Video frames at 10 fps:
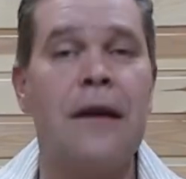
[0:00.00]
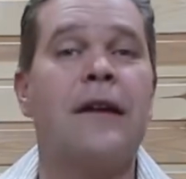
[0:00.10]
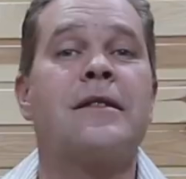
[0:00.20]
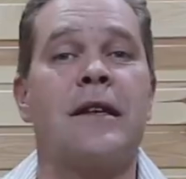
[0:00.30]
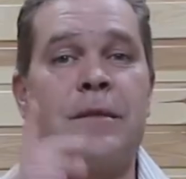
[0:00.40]

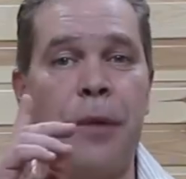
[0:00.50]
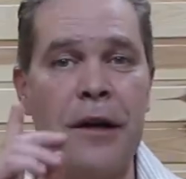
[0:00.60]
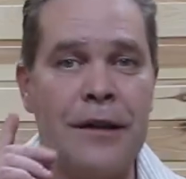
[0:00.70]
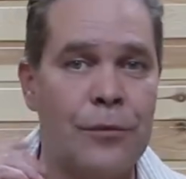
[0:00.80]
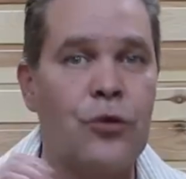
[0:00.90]
И, кстати,
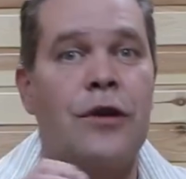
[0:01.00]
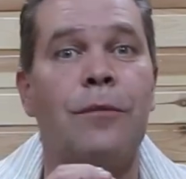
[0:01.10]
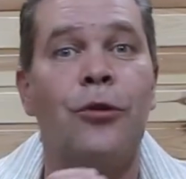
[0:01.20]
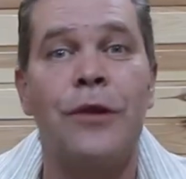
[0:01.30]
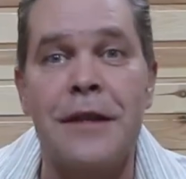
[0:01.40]
поэтому
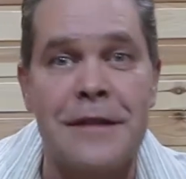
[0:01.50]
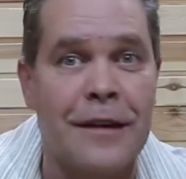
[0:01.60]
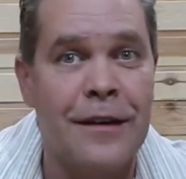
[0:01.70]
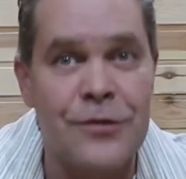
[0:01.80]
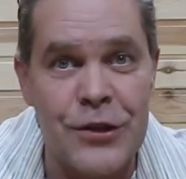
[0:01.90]
очень многие
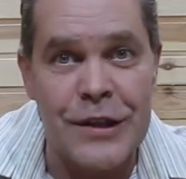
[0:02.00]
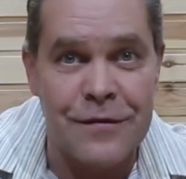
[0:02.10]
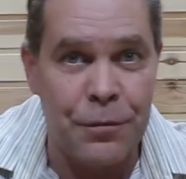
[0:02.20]
стараются сейчас